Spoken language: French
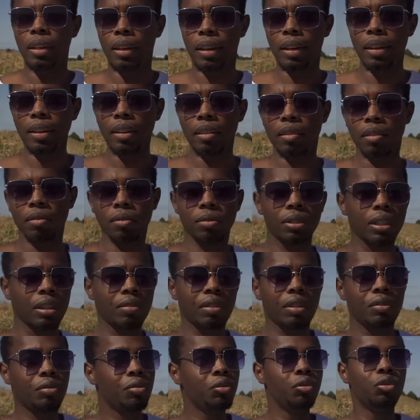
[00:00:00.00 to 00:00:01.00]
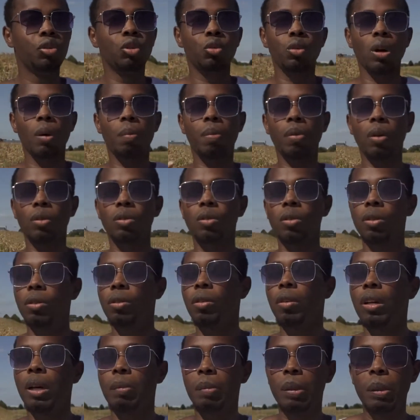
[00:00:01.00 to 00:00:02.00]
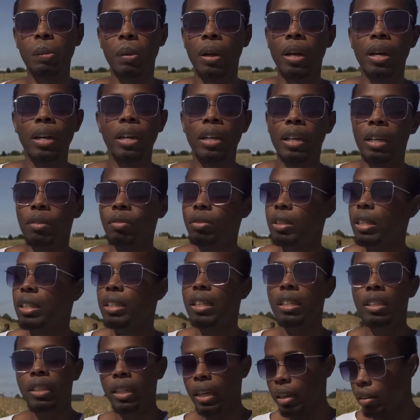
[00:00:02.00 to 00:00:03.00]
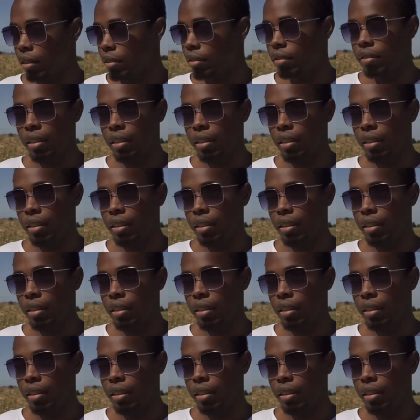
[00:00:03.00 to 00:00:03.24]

Hein. vous avez vu deux, trois plantes dans la Bible et on s'est dit, tiens,